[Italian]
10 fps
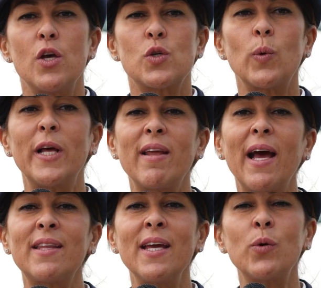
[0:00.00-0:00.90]
Sulle
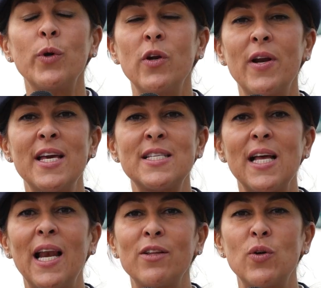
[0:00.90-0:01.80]
tratte in cui non è
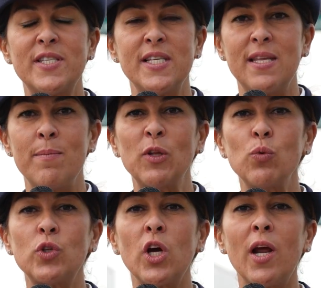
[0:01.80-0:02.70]
installato il sistema
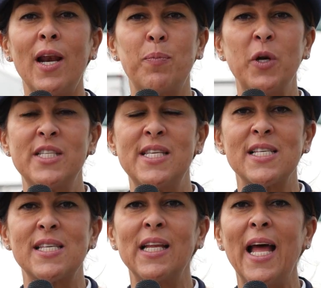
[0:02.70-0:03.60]
Tutor, la Polizia
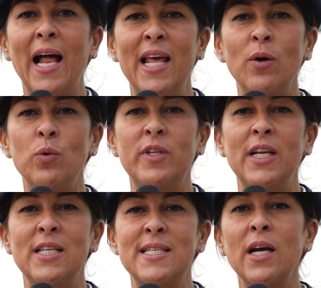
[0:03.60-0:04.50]
Stradale
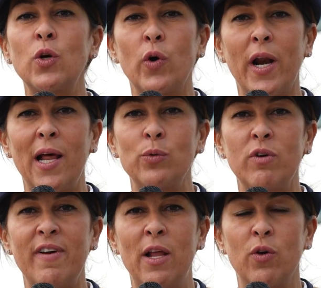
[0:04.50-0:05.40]
utilizza ancora
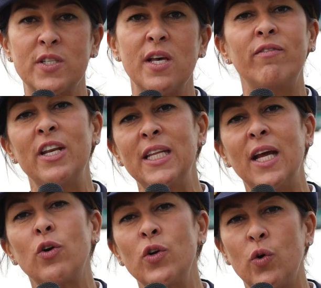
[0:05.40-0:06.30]
l'autovelox.
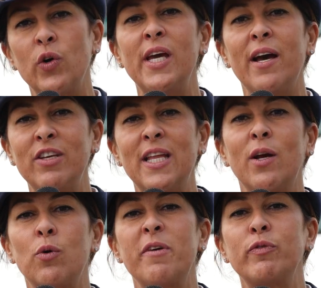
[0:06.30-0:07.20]
Venite con noi a vedere come